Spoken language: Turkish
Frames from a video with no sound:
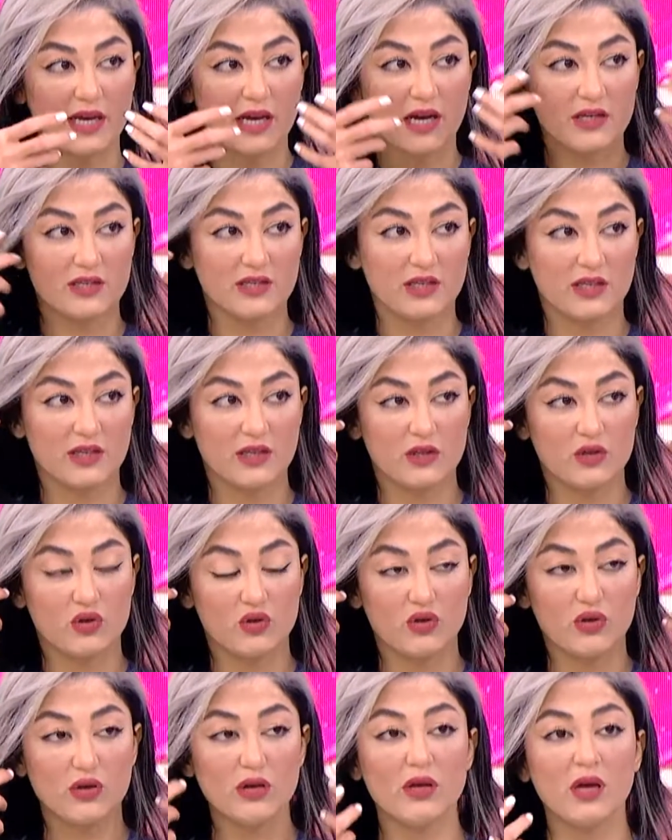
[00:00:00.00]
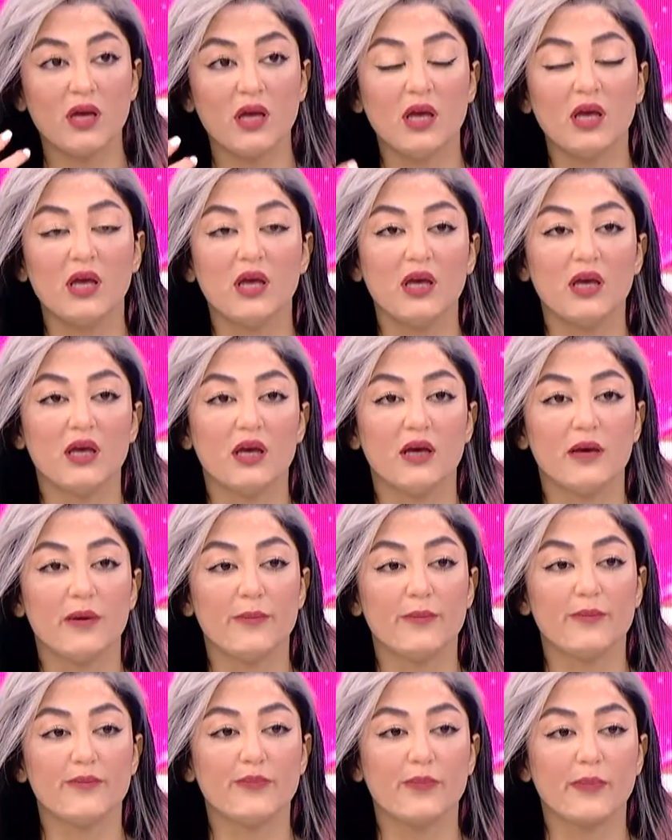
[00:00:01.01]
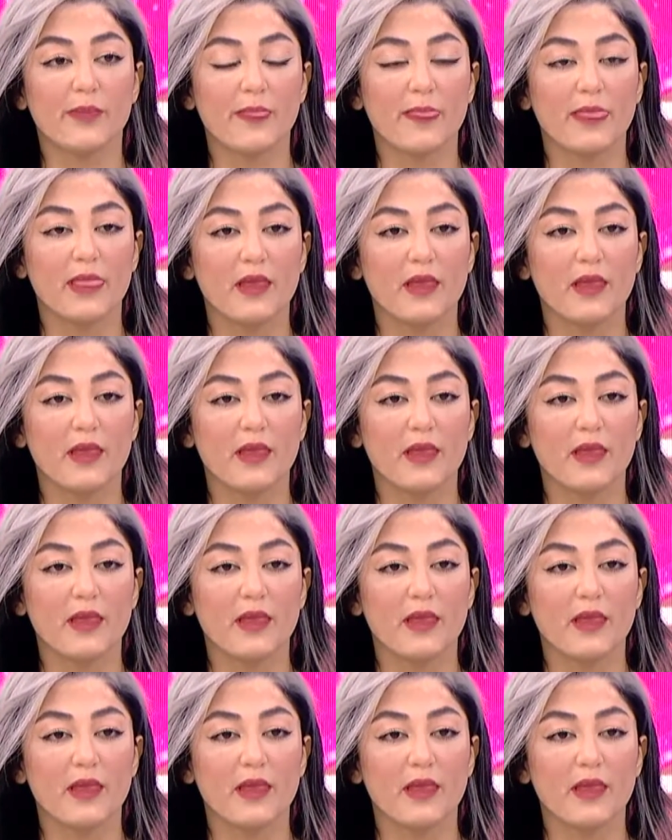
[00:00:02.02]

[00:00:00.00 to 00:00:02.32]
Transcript: gerçekleşiyor. Hmm.